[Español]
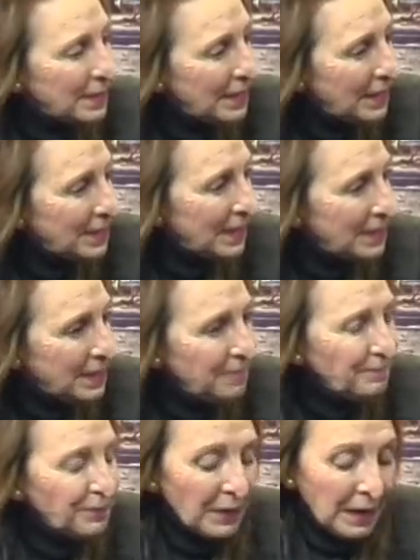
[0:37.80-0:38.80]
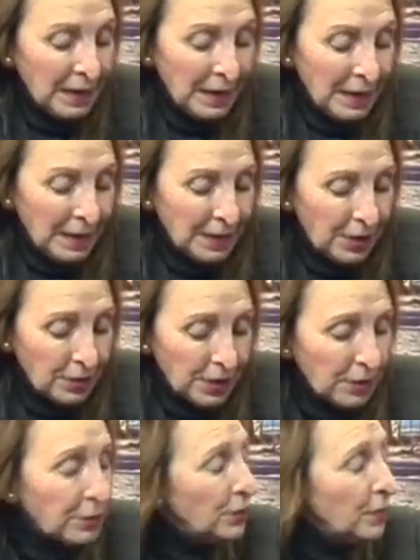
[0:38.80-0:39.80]
tenerte aquí, entre
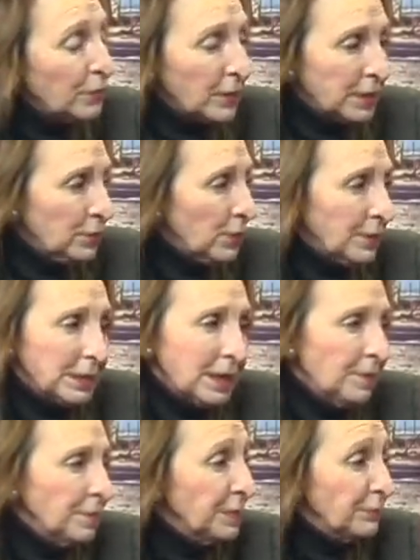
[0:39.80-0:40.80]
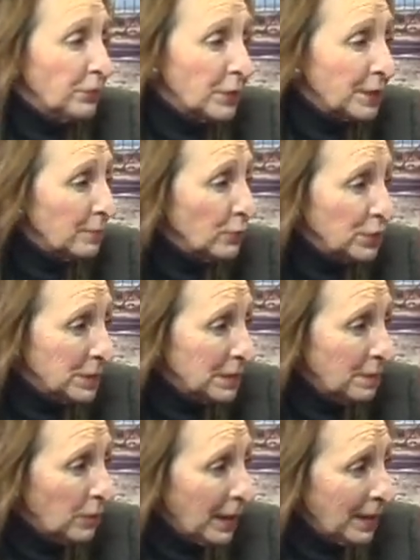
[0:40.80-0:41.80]
otras cuestiones porque tú sabes que a mí me importa
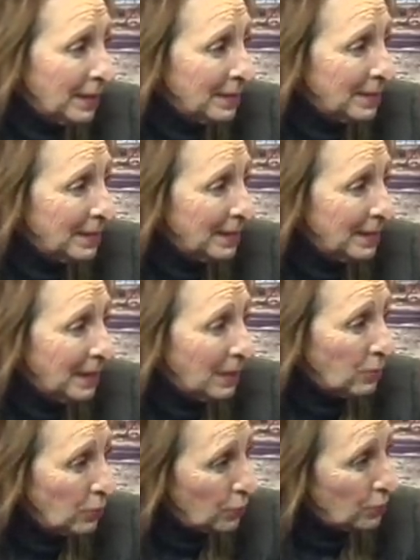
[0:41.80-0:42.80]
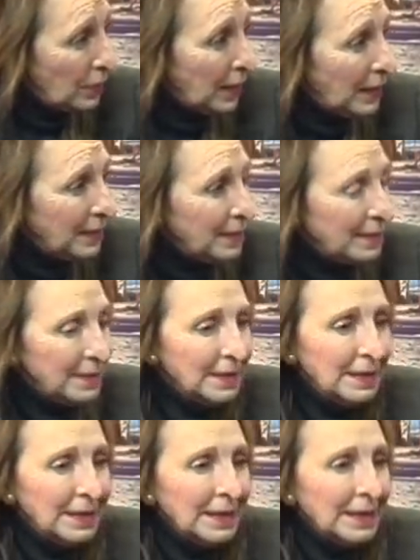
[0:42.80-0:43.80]
muchísimo la gente y la cultura y,
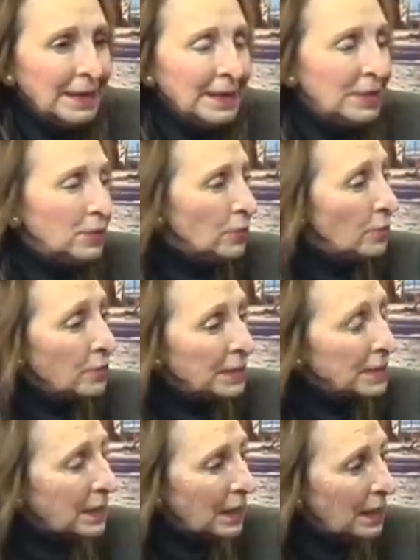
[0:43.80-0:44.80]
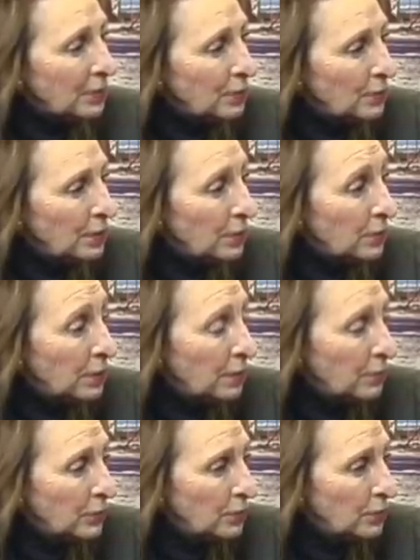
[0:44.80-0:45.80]
todo lo que se relacione con el
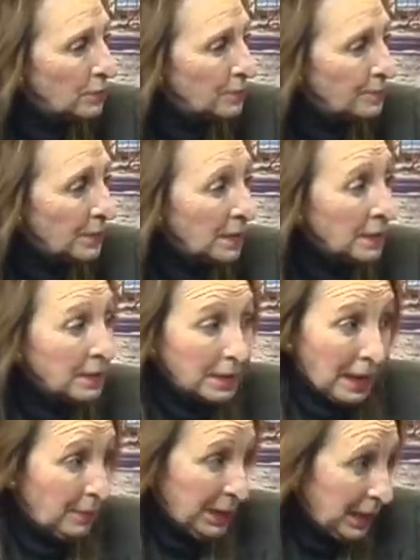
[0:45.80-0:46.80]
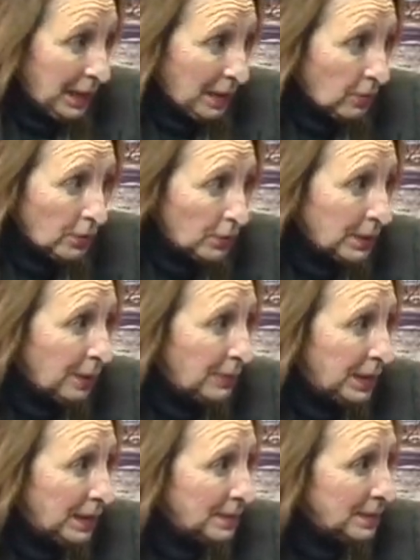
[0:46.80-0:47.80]
mundo de Almería, con los
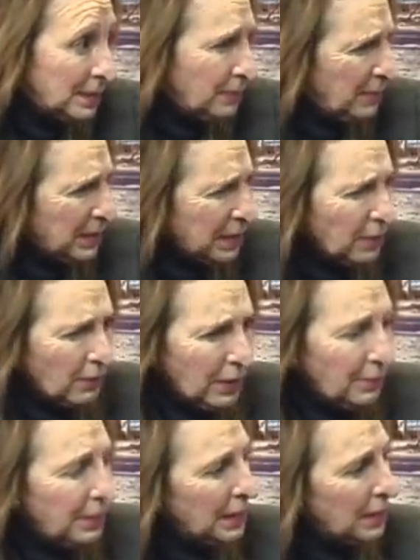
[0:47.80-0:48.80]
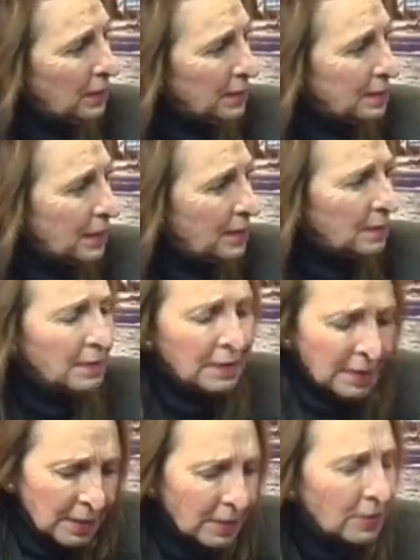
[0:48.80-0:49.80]
almerienses, más que con Almería, tal,
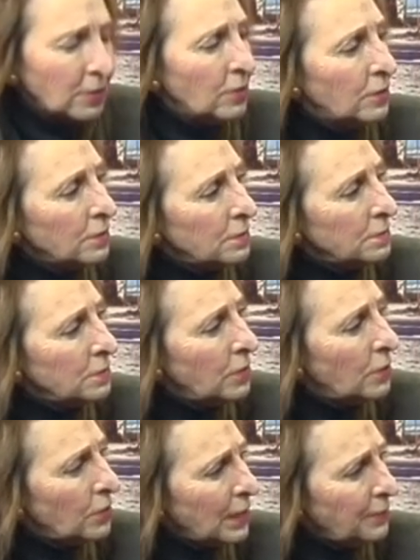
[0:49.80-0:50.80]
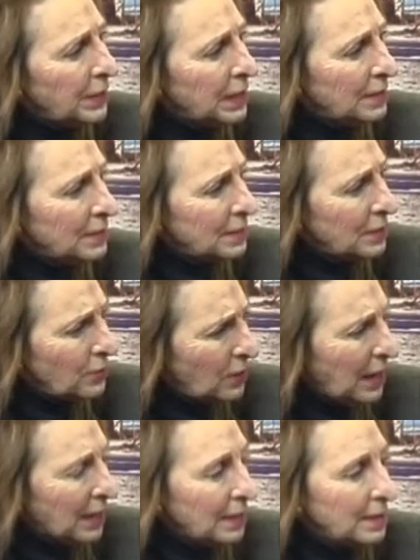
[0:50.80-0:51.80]
con los almerienses, con
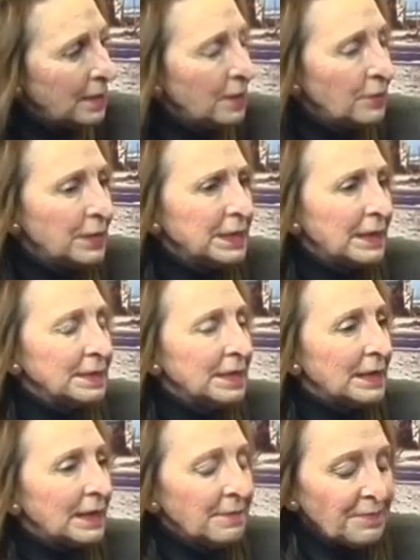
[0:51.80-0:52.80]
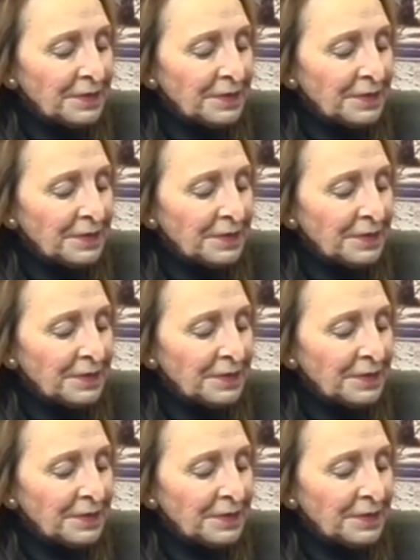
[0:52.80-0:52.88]
la gente de nuestra tierra.